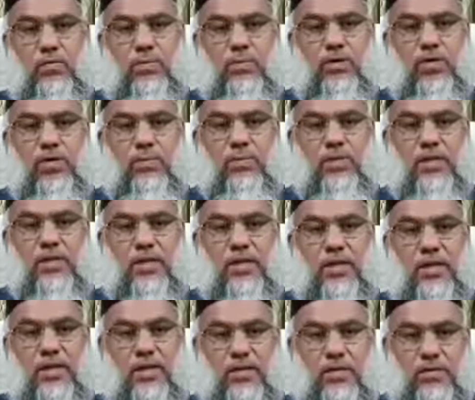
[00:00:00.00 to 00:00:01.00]
ஒரு
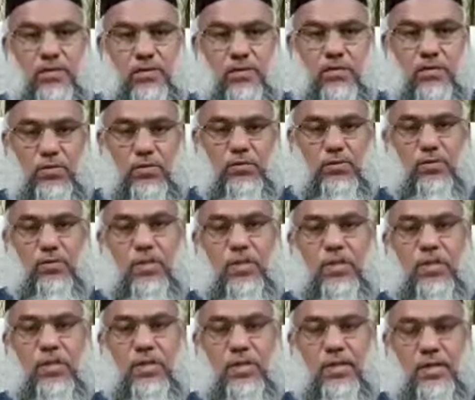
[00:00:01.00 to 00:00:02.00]
மிகப்பெரிய ஒரு
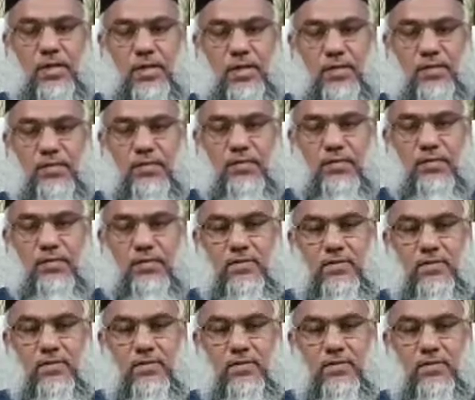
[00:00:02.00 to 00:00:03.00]
சோதனையாக
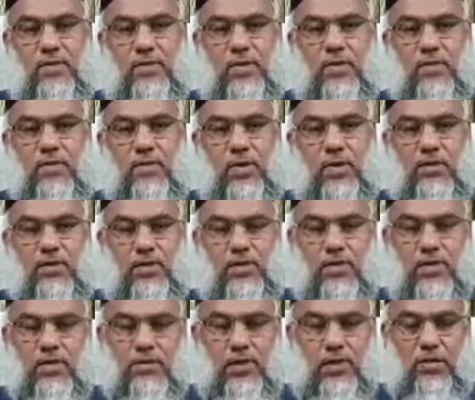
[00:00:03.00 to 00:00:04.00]

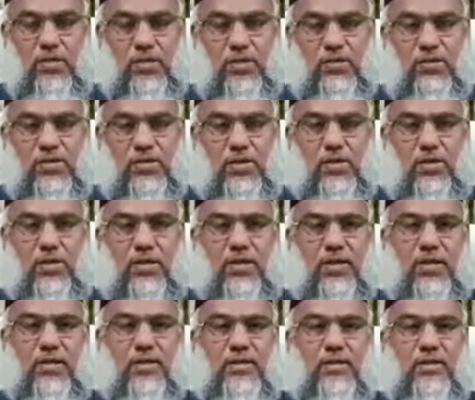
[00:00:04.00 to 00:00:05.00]
மாபெரும் கவலைக்குரிய
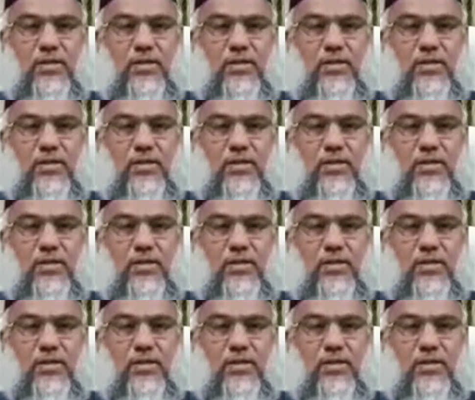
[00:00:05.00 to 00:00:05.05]
விஷயமாக